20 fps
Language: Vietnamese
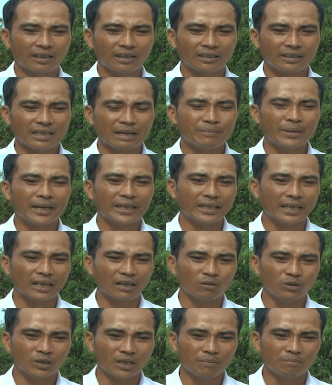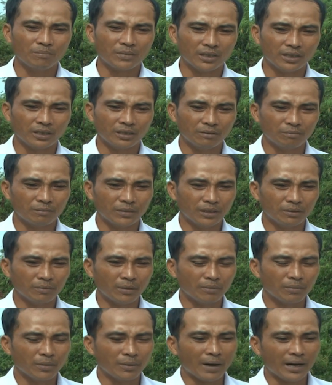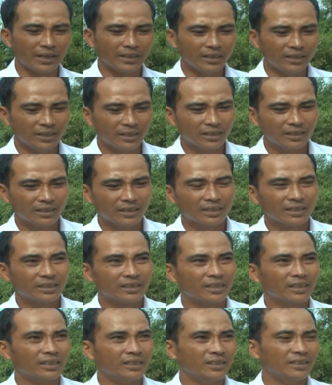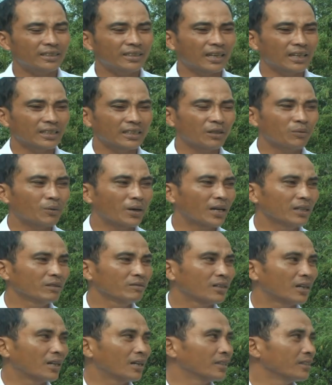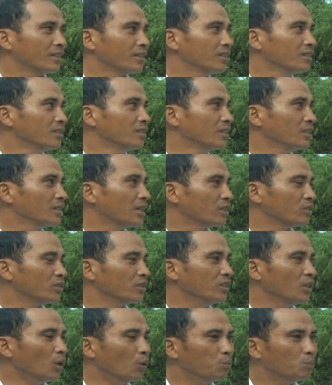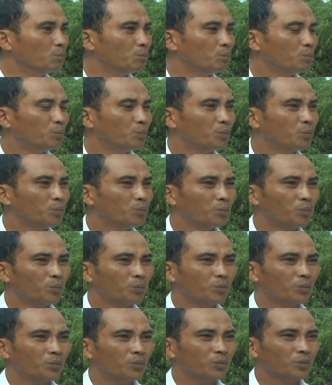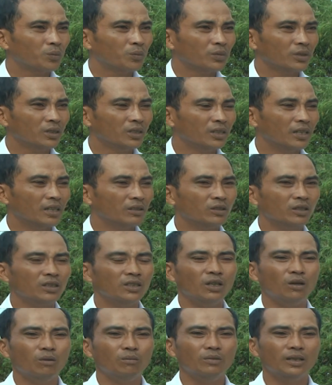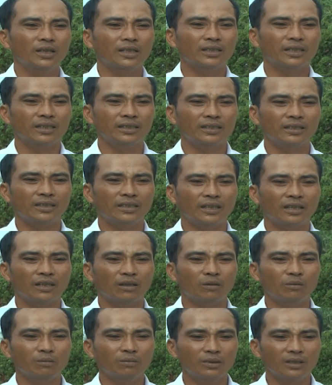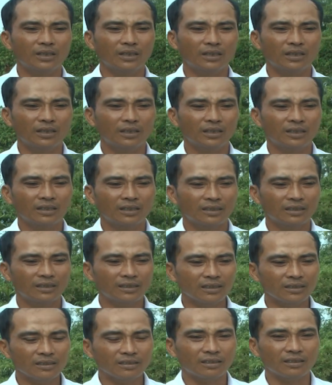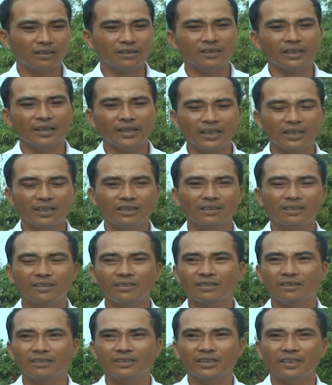À, năm 2017 thì nhà văn hóa chúng ta sẽ đưa vào sử dụng đưa vào sử dụng à, thì à, cũng à, rất thuận tiện rất thuận